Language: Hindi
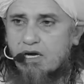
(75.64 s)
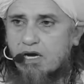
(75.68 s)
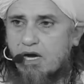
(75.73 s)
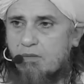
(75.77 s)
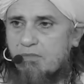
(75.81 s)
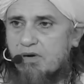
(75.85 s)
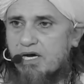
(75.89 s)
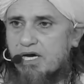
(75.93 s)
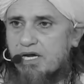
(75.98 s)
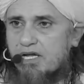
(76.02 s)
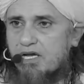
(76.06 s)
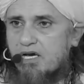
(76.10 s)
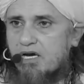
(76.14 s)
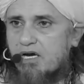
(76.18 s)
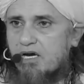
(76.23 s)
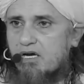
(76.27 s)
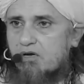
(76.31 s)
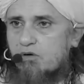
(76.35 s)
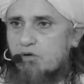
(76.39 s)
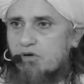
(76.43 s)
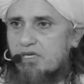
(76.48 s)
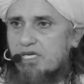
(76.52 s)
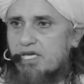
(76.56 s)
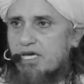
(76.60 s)
हमारे
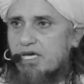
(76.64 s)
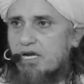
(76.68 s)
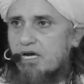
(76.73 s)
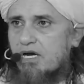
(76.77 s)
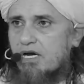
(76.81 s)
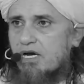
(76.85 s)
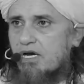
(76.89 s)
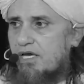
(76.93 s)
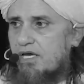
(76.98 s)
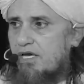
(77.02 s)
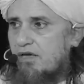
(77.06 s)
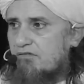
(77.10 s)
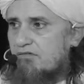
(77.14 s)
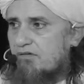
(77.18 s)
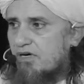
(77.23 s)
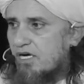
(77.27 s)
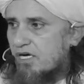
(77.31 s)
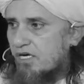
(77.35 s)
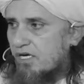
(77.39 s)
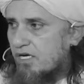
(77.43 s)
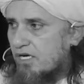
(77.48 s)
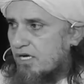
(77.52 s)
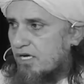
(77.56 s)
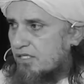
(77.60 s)
यहाँ हो ये रहा है
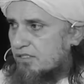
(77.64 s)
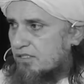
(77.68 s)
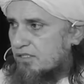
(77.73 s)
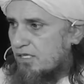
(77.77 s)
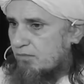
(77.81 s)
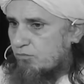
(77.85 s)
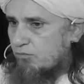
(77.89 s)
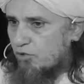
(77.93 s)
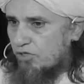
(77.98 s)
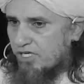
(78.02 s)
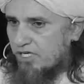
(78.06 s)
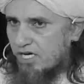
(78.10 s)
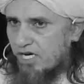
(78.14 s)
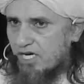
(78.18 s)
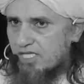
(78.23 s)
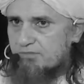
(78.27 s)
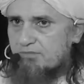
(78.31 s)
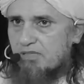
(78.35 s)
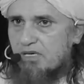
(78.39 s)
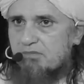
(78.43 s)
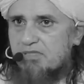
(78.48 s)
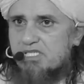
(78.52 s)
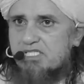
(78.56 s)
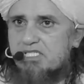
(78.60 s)
वाक़ात की
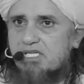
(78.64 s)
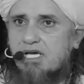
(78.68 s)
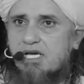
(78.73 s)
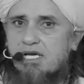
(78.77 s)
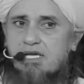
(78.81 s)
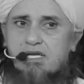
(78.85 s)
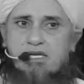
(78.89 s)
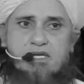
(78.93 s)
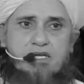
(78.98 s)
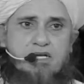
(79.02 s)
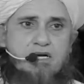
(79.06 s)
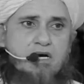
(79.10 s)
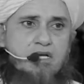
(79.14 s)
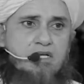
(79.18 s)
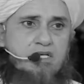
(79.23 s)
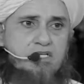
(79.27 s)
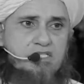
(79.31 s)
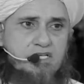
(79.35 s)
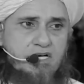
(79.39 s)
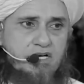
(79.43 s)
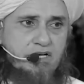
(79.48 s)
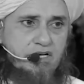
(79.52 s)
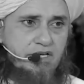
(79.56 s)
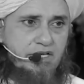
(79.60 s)
बुनियाद पे मसाइल निकाले
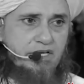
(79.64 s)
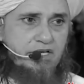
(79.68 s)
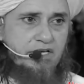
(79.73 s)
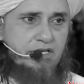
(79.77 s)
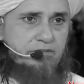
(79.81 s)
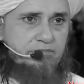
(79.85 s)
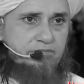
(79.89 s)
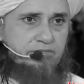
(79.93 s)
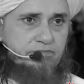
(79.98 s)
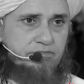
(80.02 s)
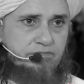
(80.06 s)
जा रहे हैं